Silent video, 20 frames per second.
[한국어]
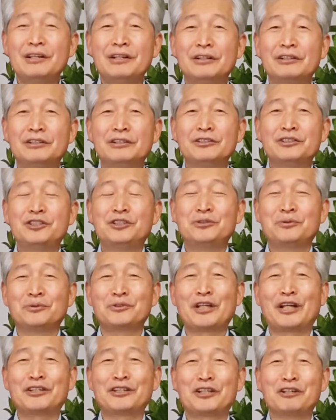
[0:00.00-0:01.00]
그
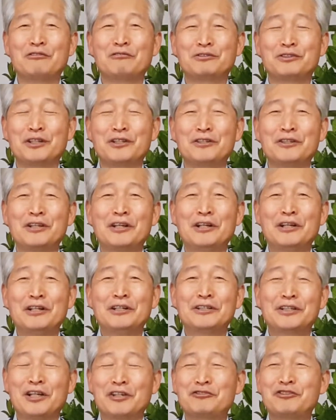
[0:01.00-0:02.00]
지도자들이 우선
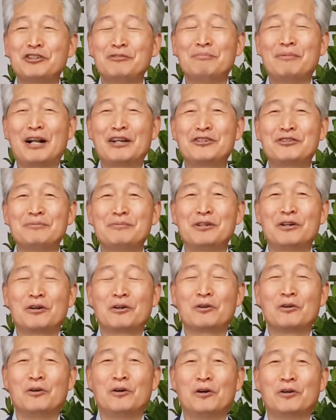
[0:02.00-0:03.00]
예수님
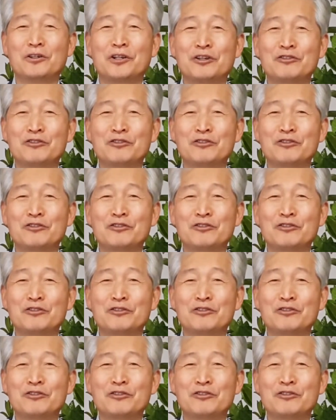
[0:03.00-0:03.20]
말씀이었고